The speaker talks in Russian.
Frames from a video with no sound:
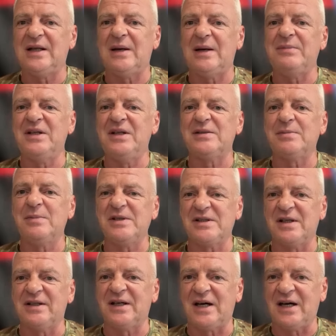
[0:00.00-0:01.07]
там нет
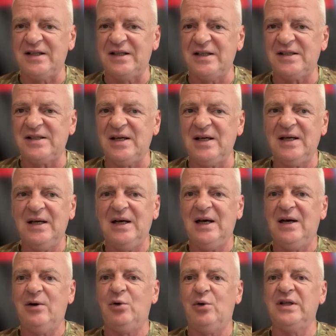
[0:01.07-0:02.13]
смысла находиться,
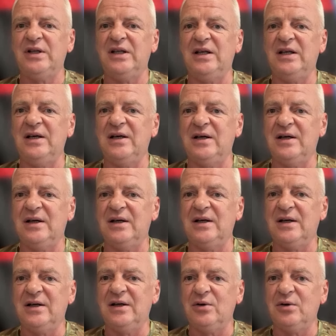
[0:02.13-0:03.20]
вот, и
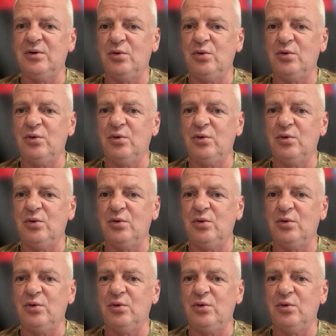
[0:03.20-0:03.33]
э,